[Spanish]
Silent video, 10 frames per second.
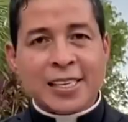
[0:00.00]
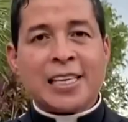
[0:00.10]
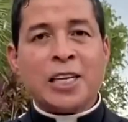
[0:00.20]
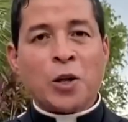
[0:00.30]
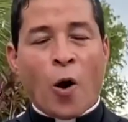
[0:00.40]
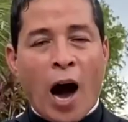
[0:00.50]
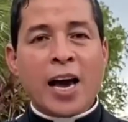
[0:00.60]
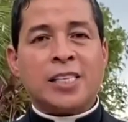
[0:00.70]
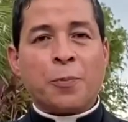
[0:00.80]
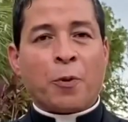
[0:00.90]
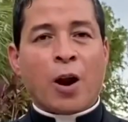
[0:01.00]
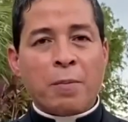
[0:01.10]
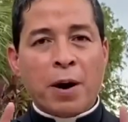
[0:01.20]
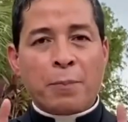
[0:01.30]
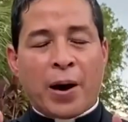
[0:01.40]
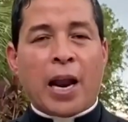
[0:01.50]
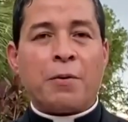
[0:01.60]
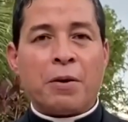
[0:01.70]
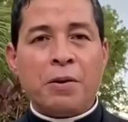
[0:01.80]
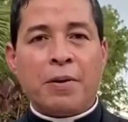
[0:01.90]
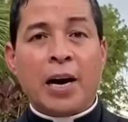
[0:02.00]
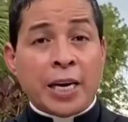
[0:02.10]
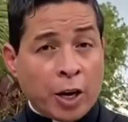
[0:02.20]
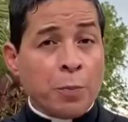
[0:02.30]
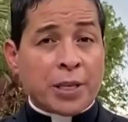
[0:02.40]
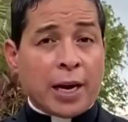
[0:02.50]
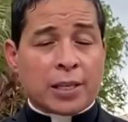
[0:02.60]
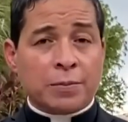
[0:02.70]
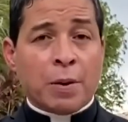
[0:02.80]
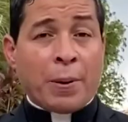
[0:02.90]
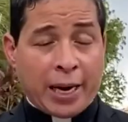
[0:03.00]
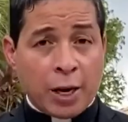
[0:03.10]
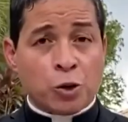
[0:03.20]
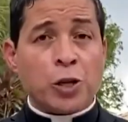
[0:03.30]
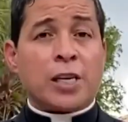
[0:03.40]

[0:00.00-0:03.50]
dando a este programa Palabra Viva. Quiero invitarte para que nos sigas